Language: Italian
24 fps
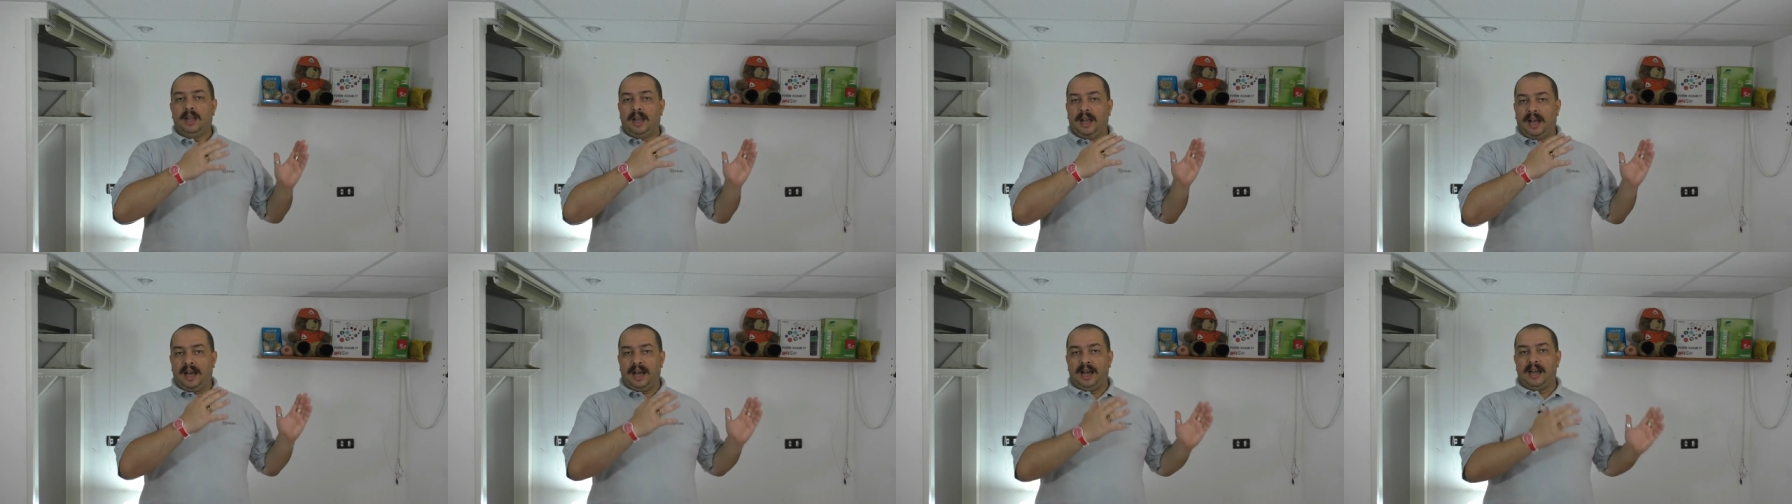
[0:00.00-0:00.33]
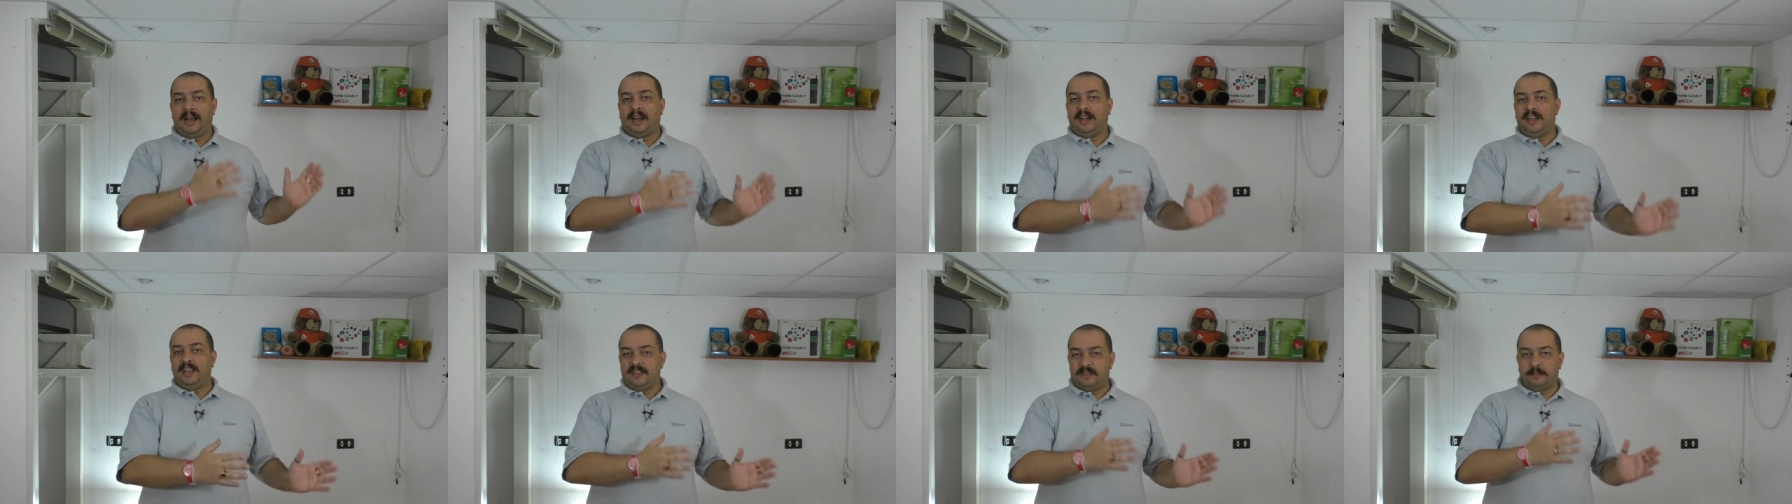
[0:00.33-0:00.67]
a
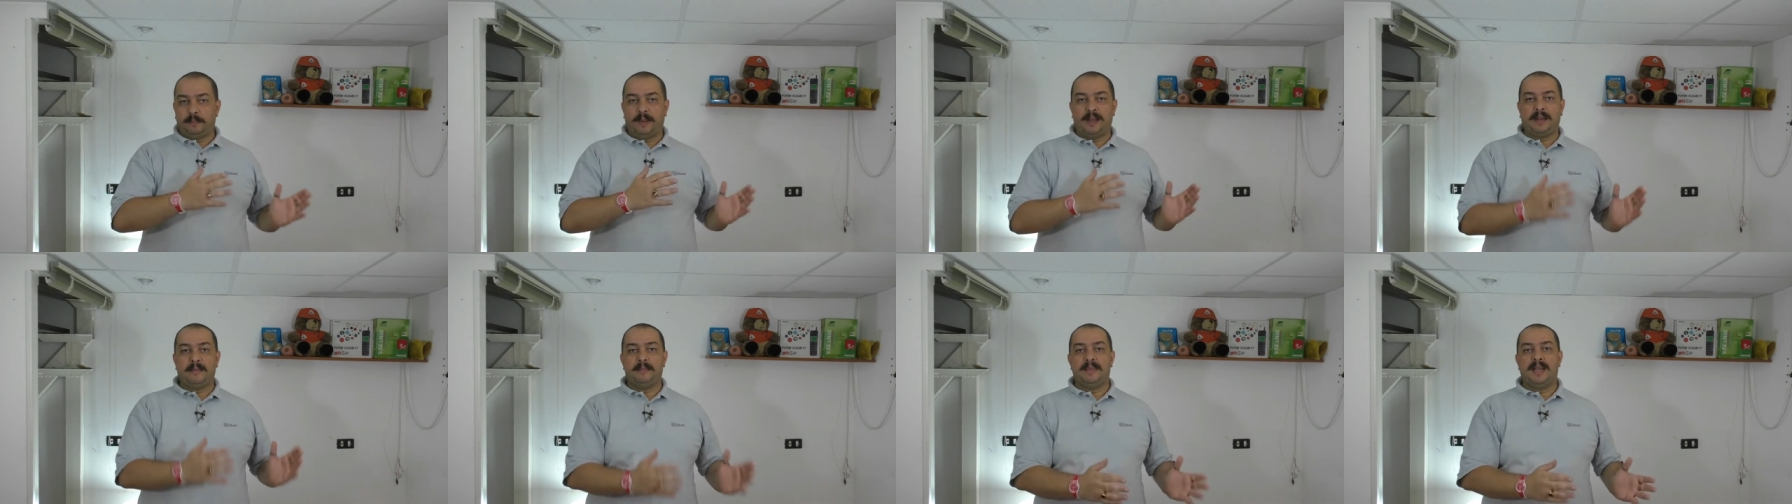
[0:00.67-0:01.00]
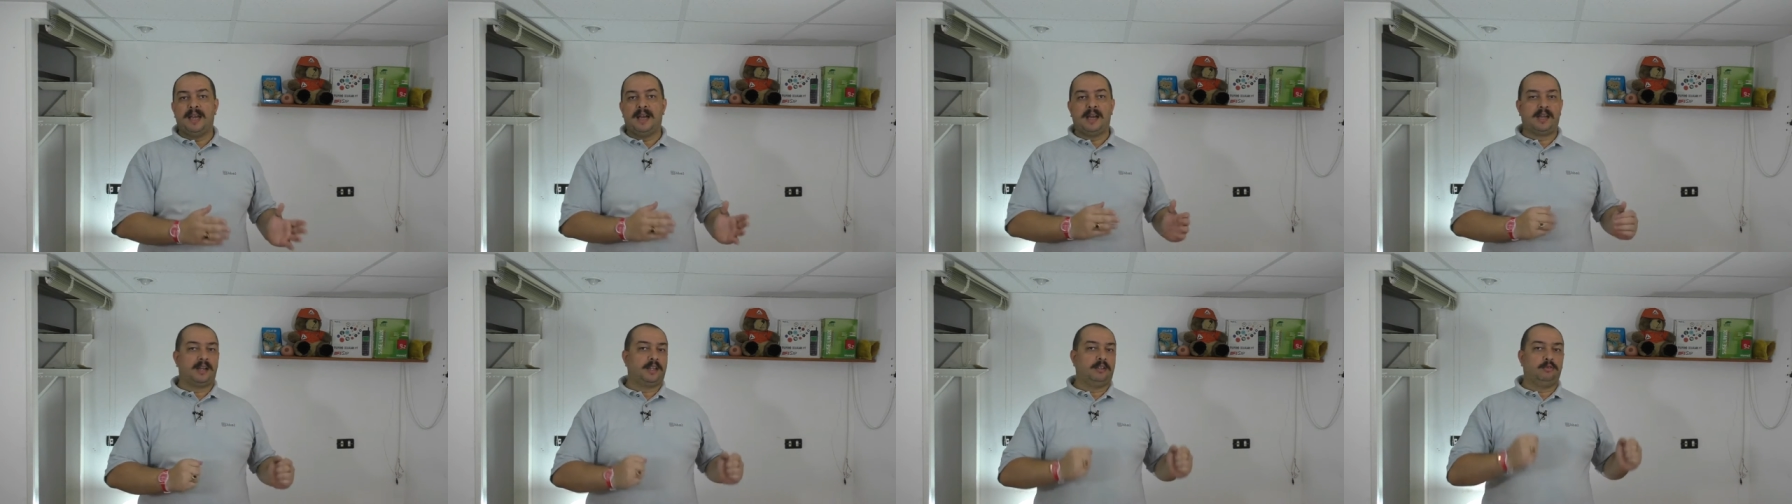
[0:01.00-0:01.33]

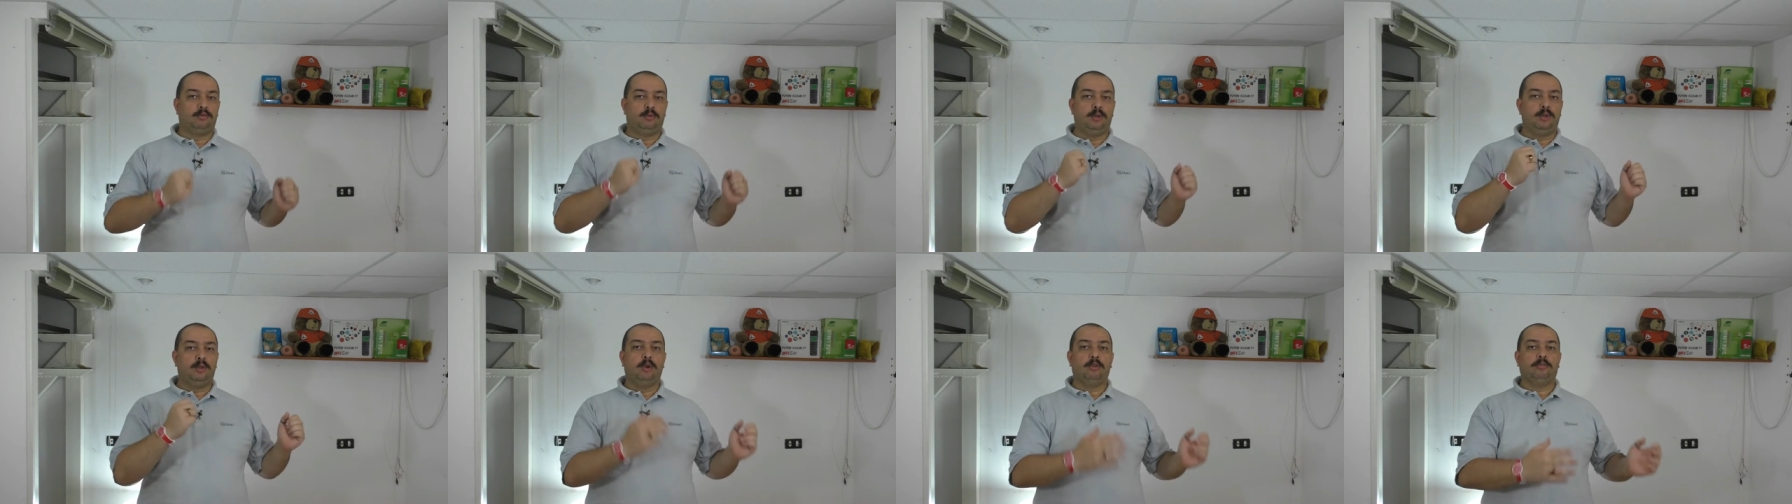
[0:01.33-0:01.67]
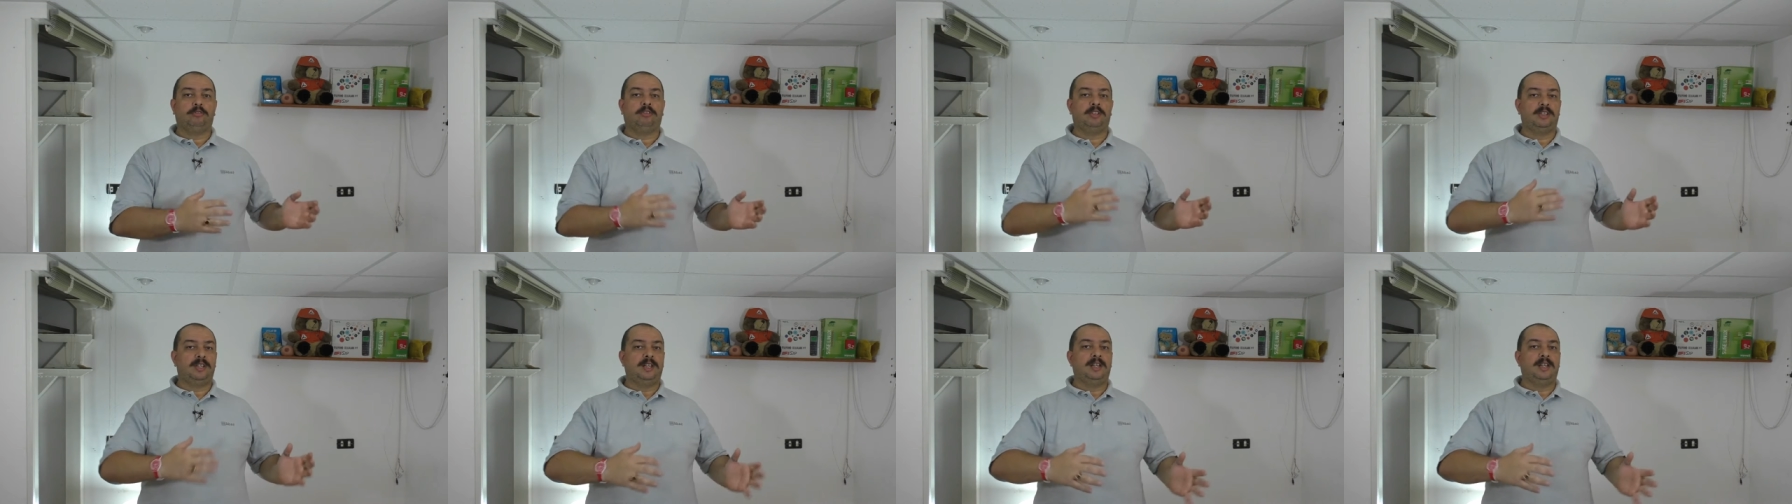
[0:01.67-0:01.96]
risparmiare sui costi